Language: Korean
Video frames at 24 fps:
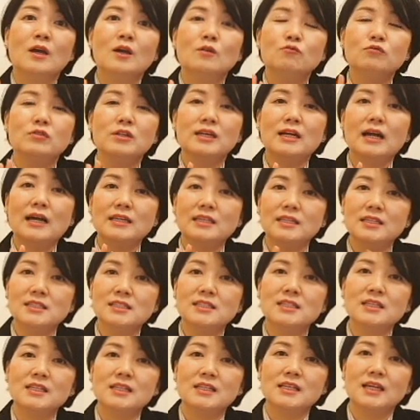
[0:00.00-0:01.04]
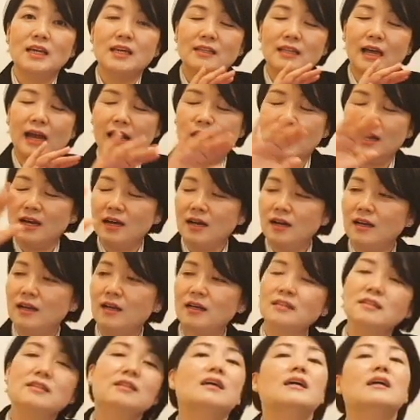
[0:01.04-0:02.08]
우리가 이 시기에
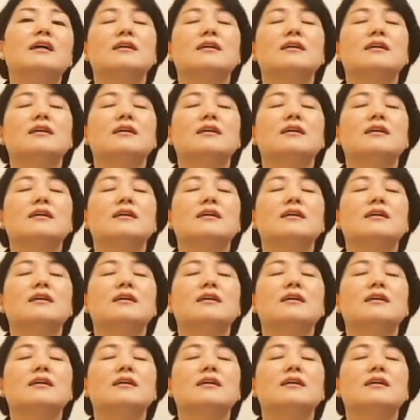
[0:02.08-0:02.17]
다양한